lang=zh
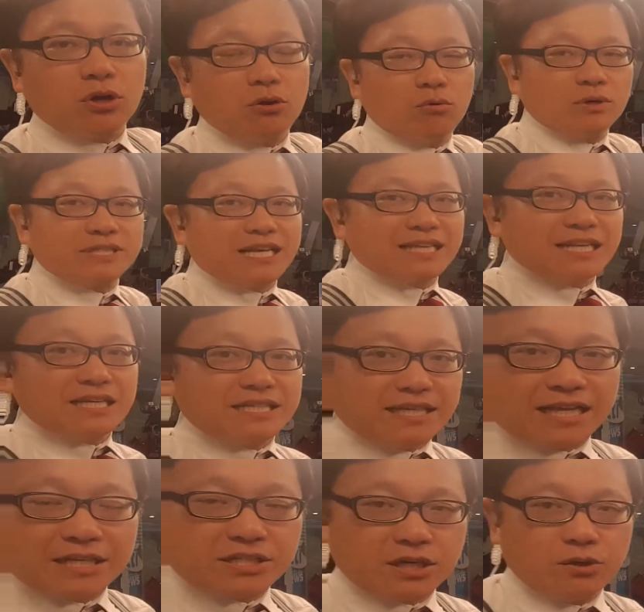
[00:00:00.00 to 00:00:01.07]
功。我站在
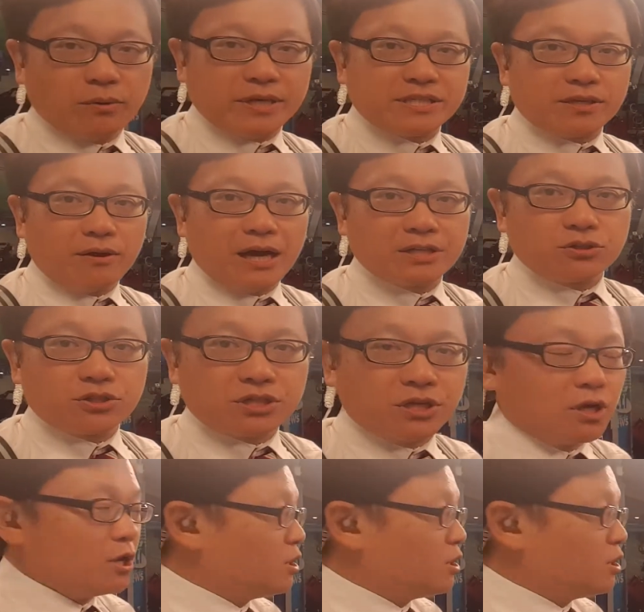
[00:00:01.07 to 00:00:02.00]
现在这个位置的话，就是